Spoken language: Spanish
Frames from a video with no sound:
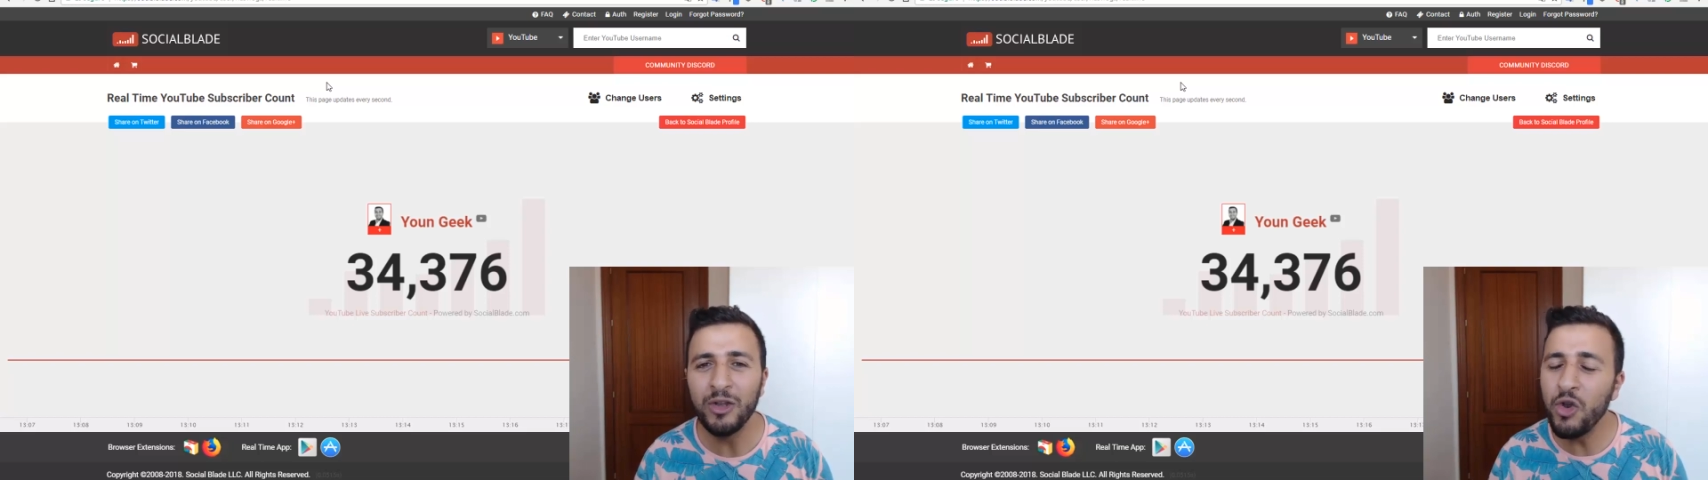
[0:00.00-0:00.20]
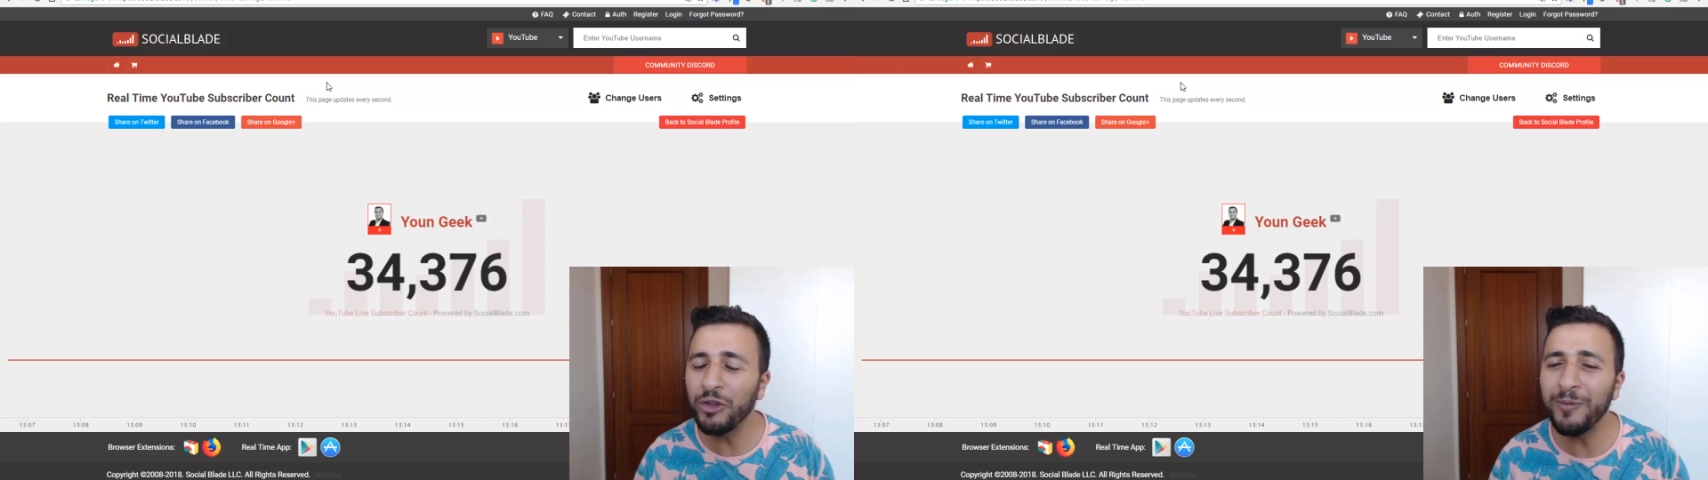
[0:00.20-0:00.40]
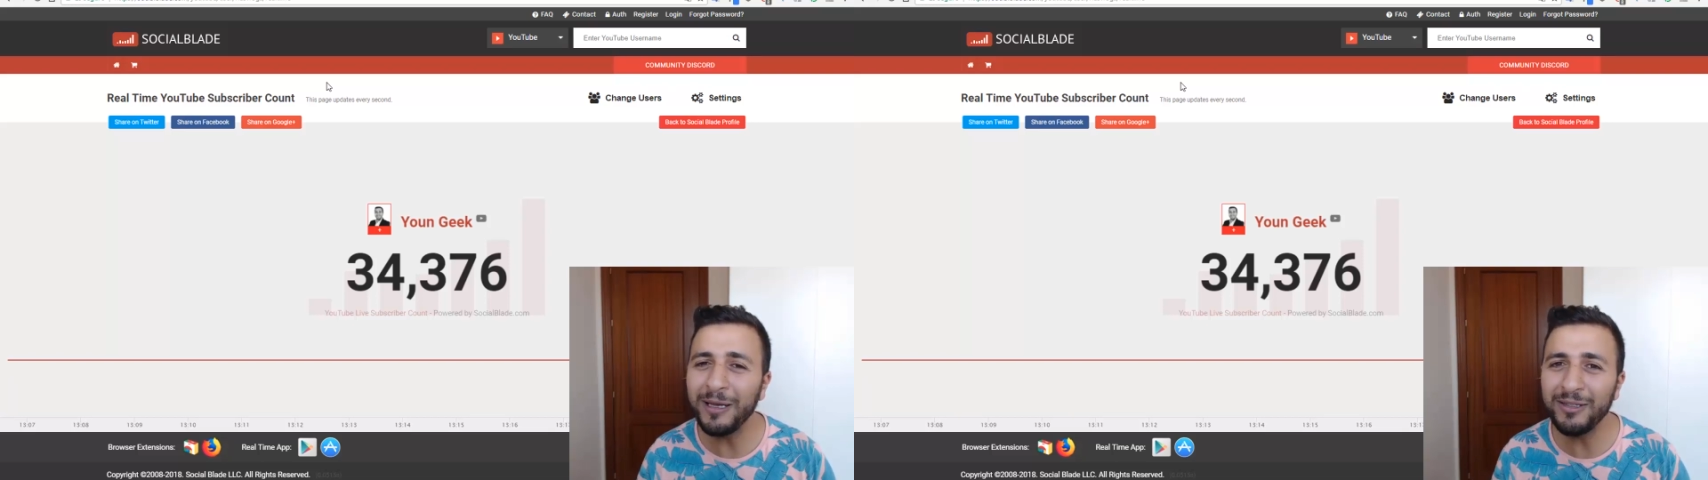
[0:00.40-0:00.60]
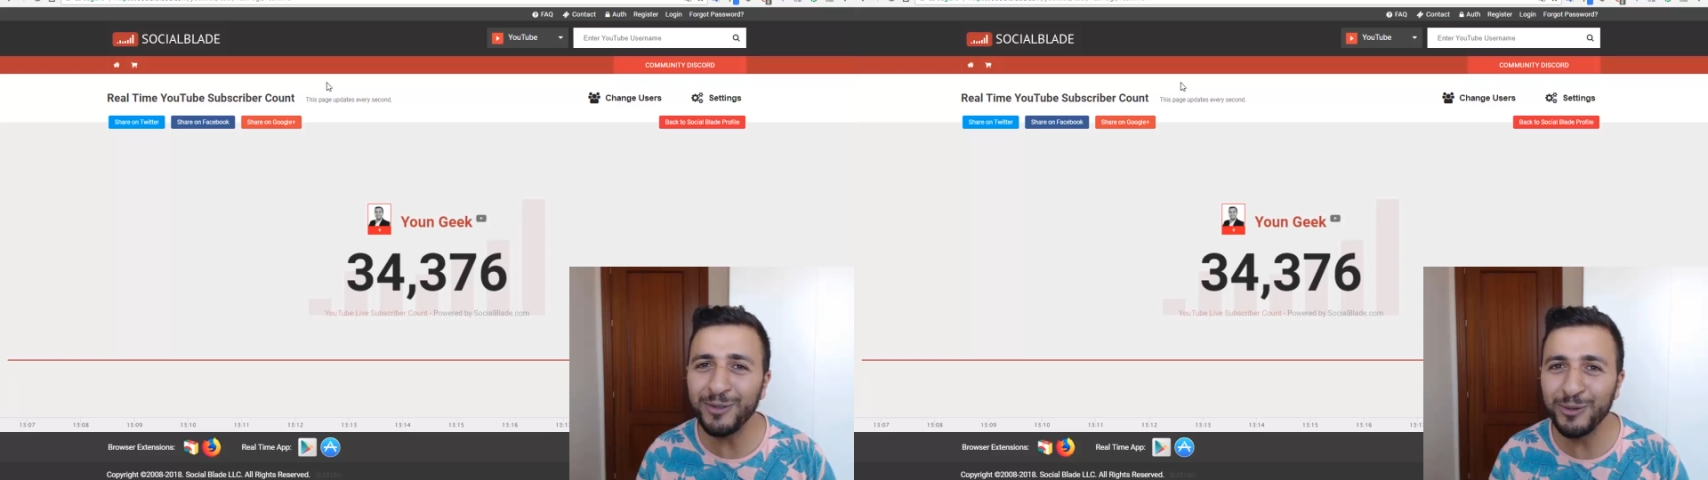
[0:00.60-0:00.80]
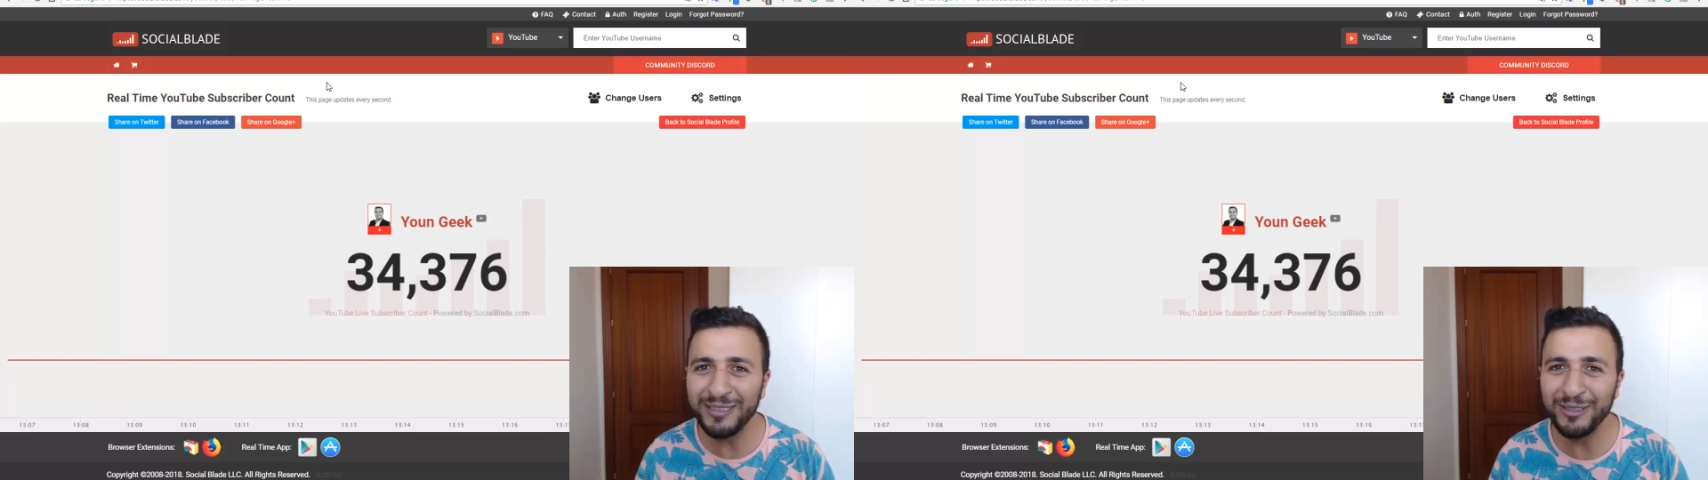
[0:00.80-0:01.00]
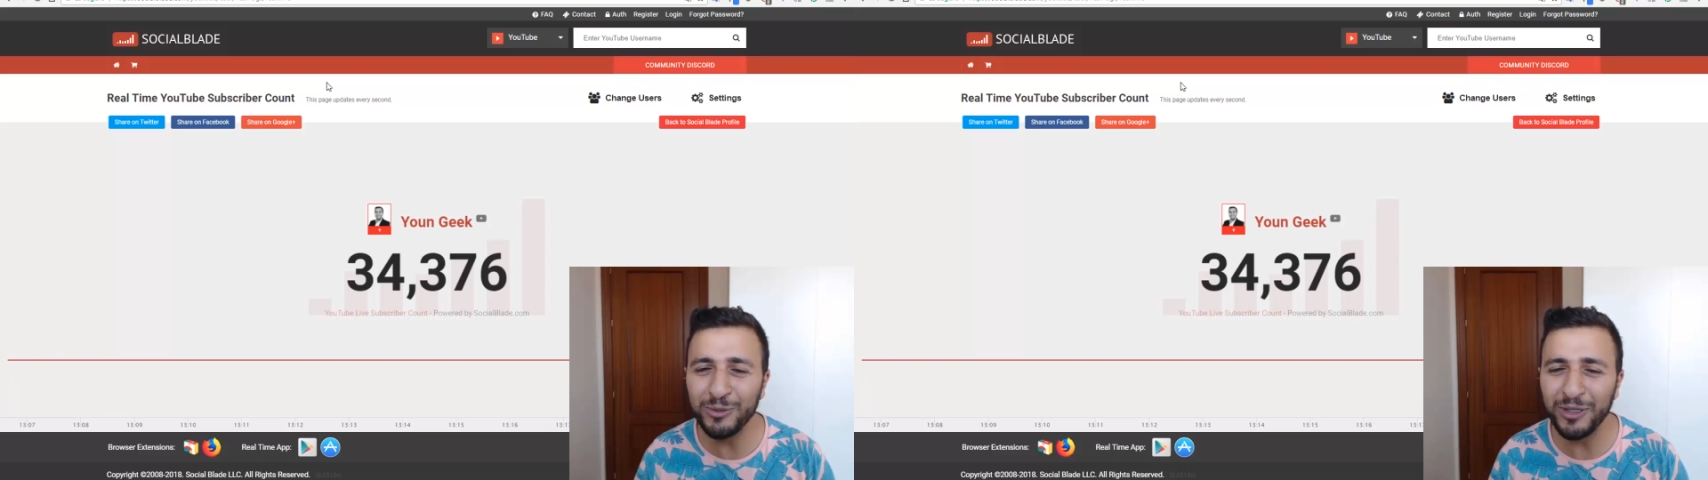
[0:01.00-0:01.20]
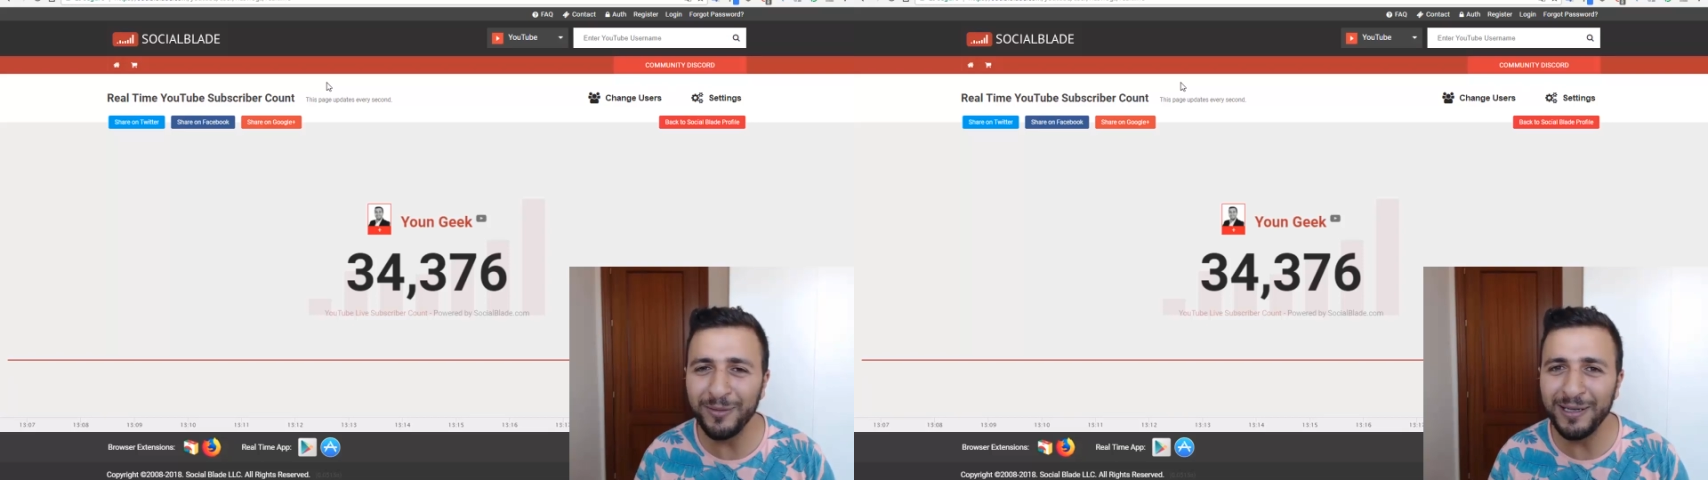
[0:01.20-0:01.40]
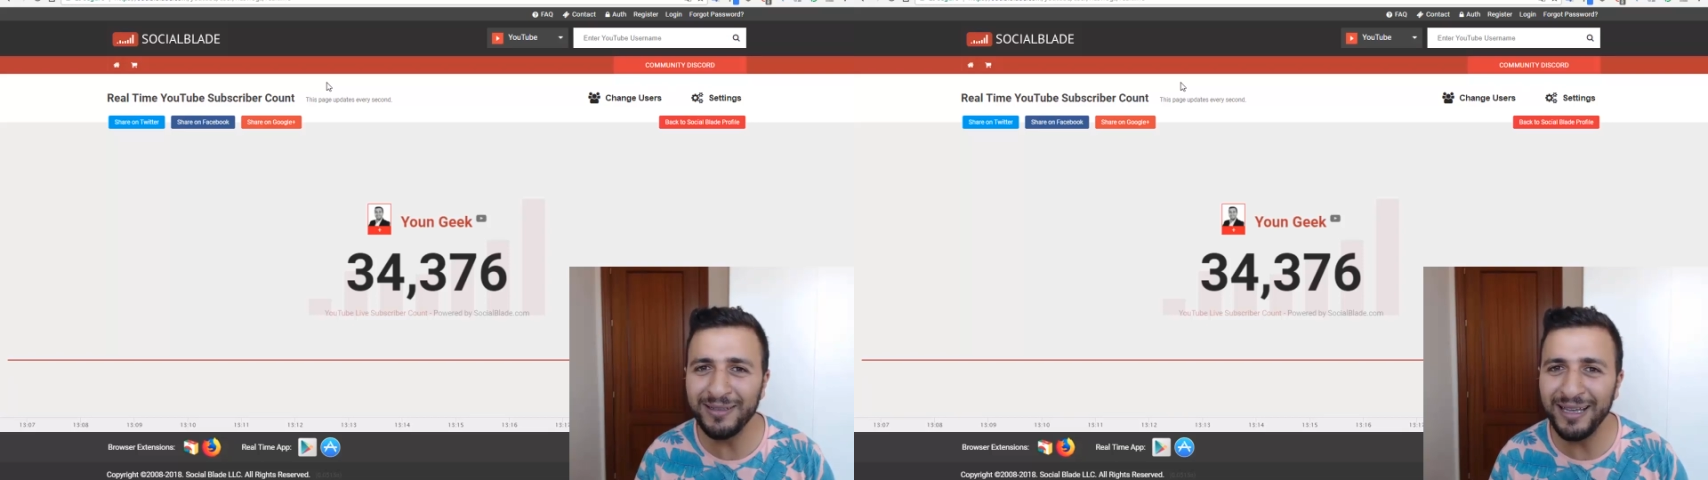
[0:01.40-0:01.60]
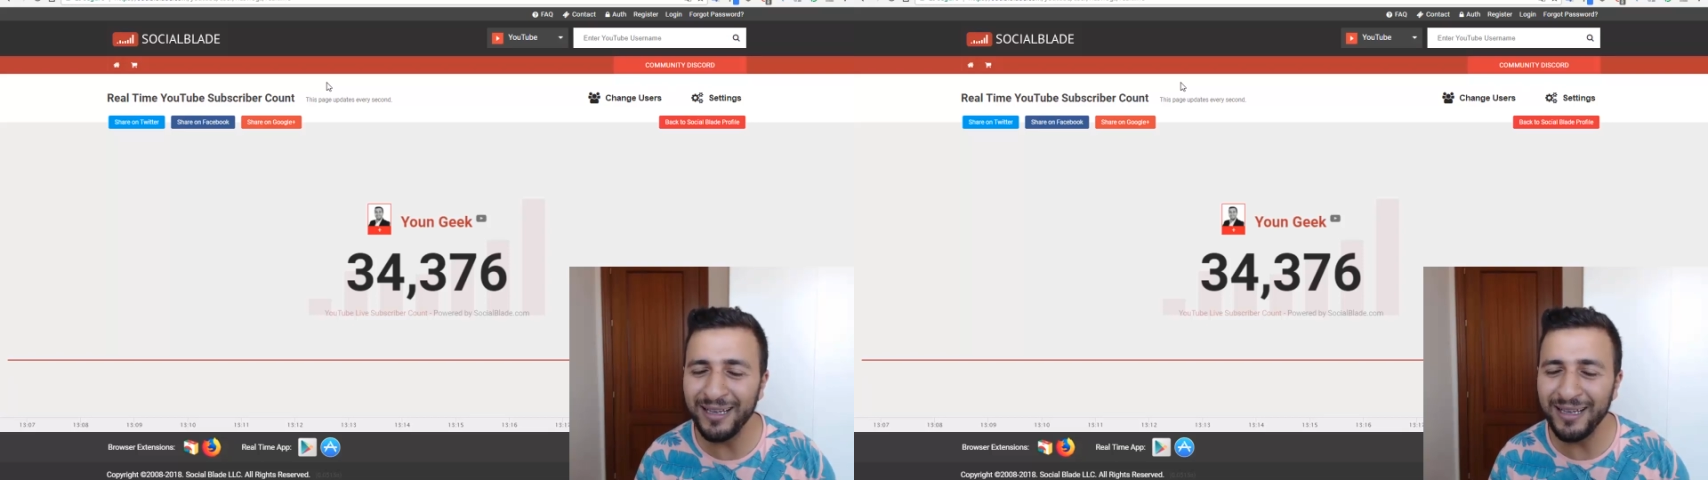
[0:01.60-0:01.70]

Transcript: No te vayas sin suscribirte